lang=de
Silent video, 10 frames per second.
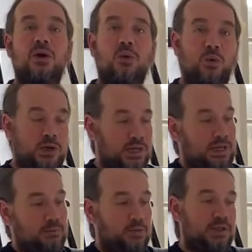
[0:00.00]
oder
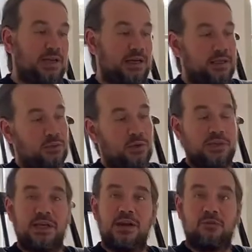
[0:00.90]
eben die sagen, ich möchte es
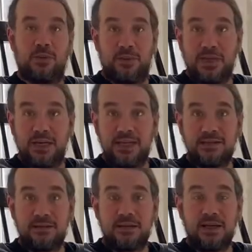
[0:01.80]
gerne auf Papier
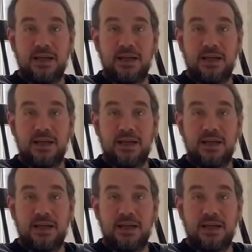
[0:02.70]
lesen.